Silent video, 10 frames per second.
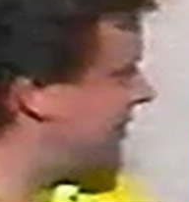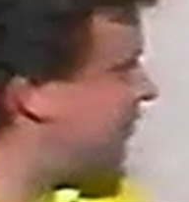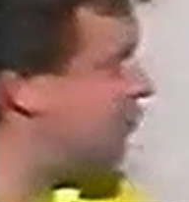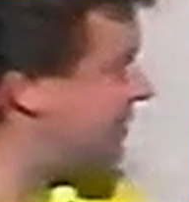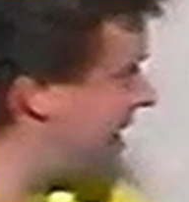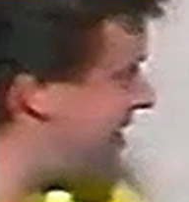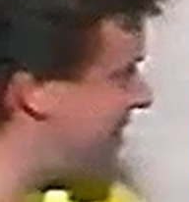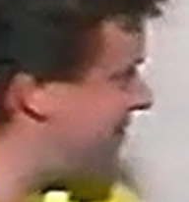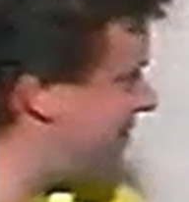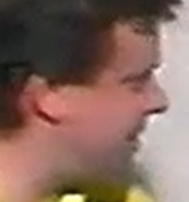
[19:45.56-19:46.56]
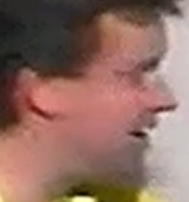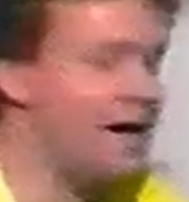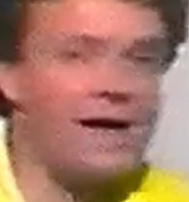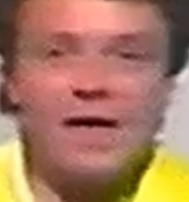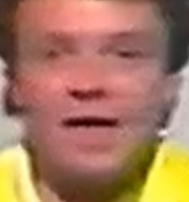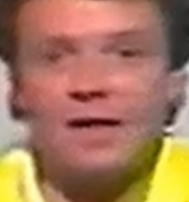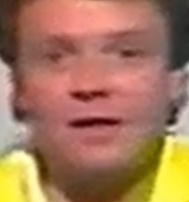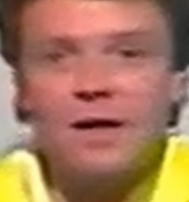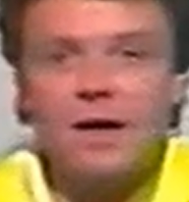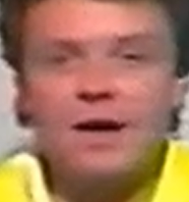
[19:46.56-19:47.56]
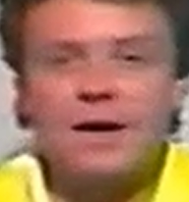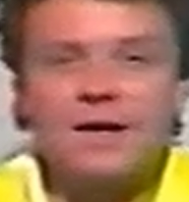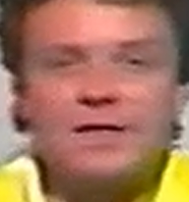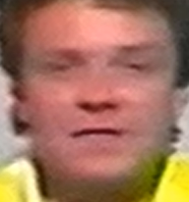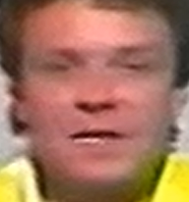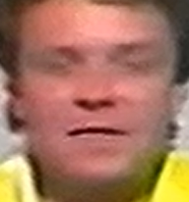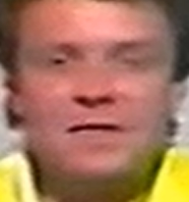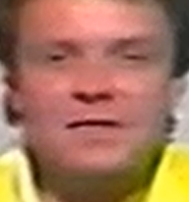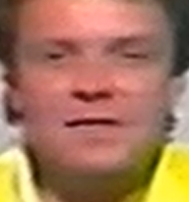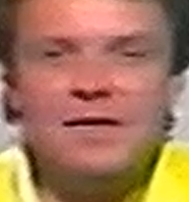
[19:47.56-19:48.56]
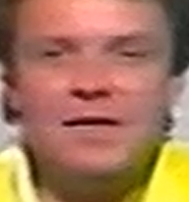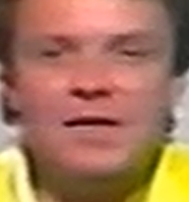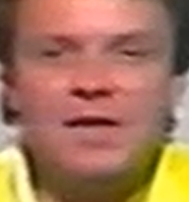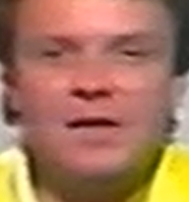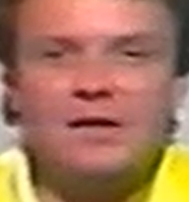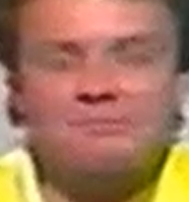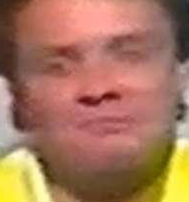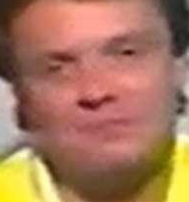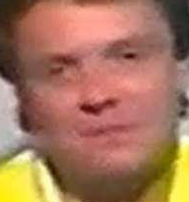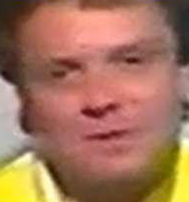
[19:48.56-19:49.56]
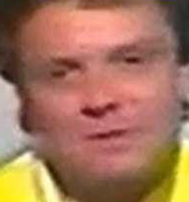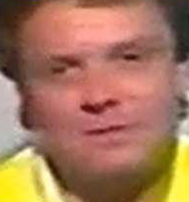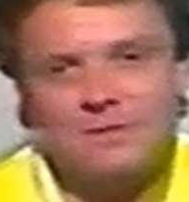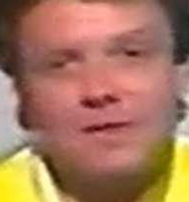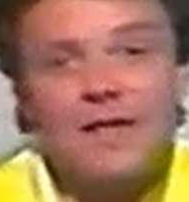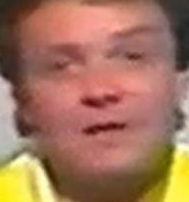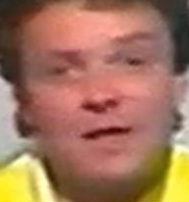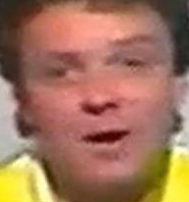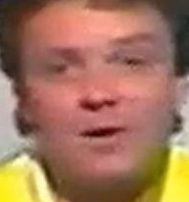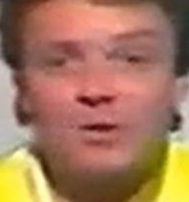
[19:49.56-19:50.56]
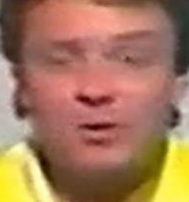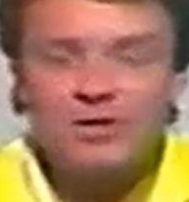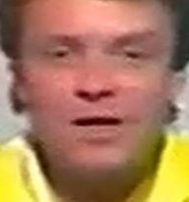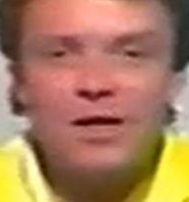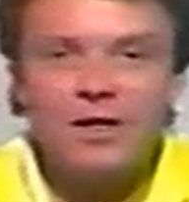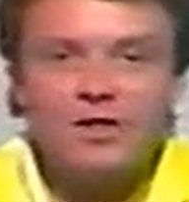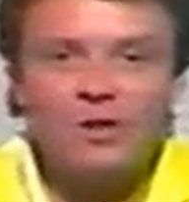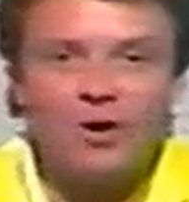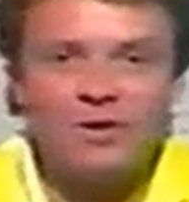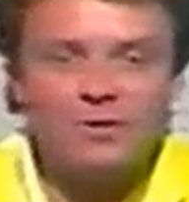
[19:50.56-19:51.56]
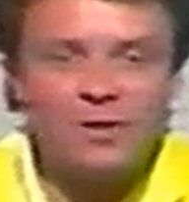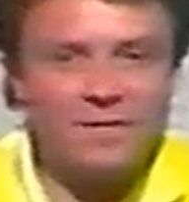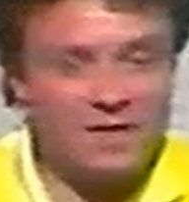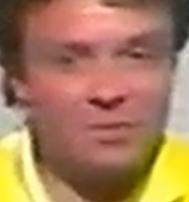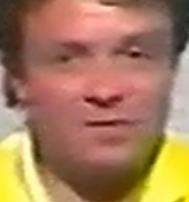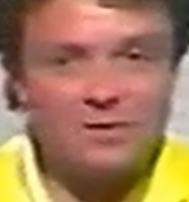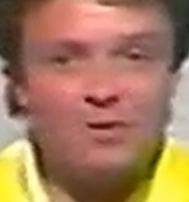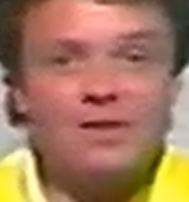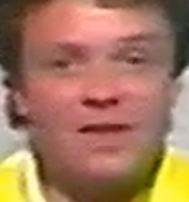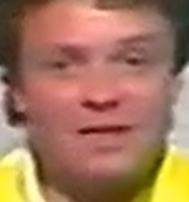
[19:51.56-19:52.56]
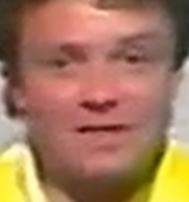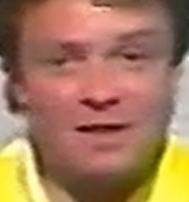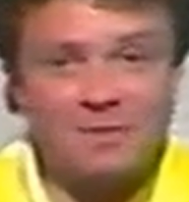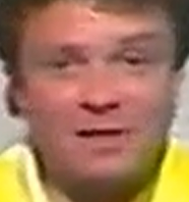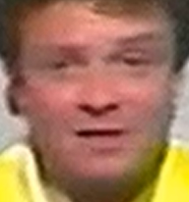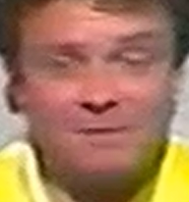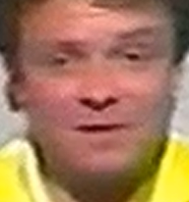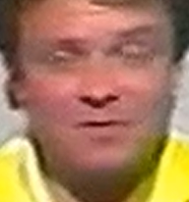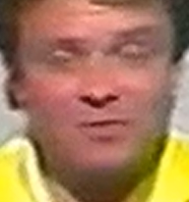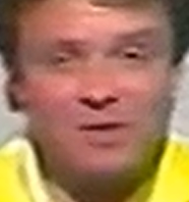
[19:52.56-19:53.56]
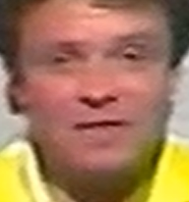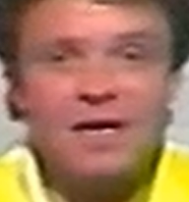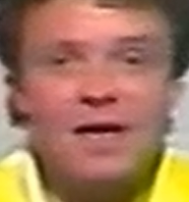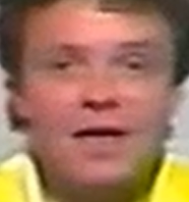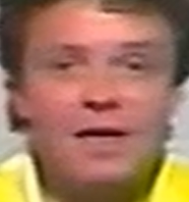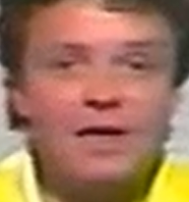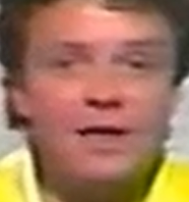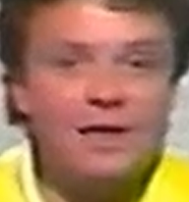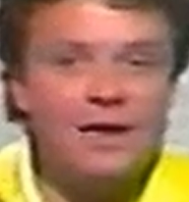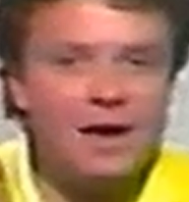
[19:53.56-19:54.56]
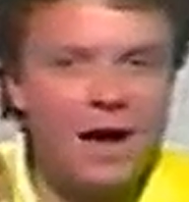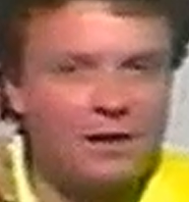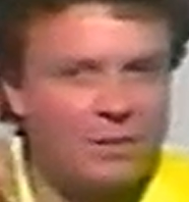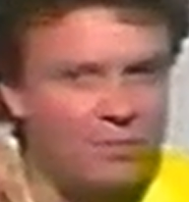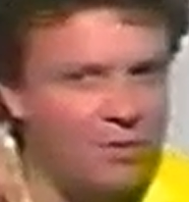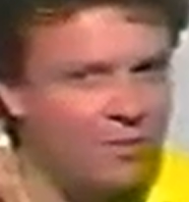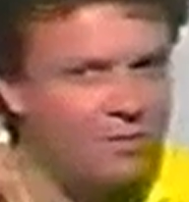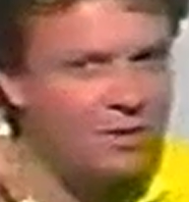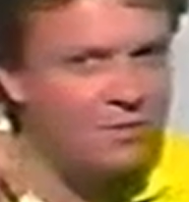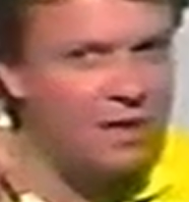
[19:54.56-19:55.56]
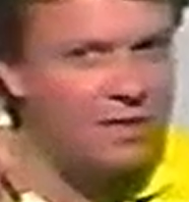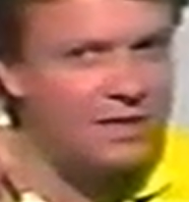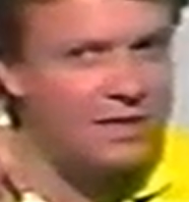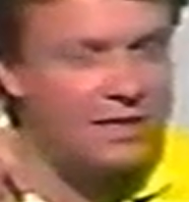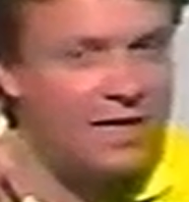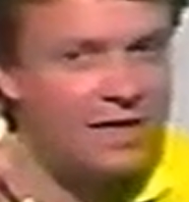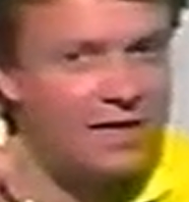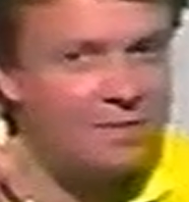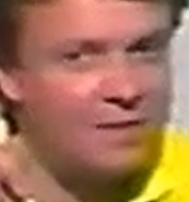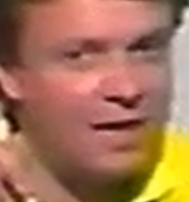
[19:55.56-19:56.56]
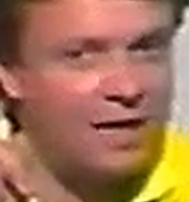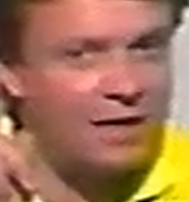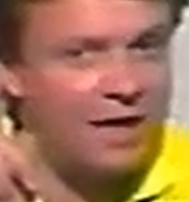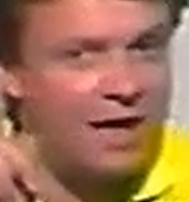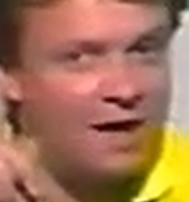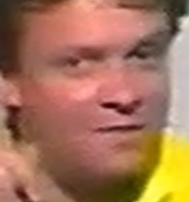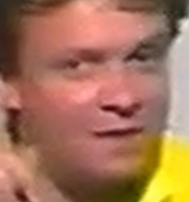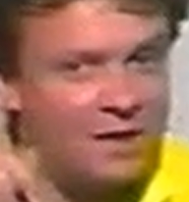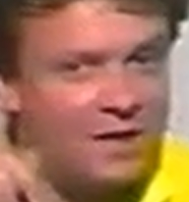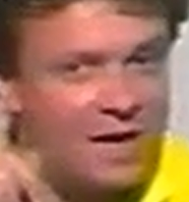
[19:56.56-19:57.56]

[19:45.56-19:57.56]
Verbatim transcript: Дунаев КН. Константин или Кирилл. Я не знаю точно, но Дунаев тебе повезло, ты стал обладателем нашего приза и, как ты помнишь, претендентом на главный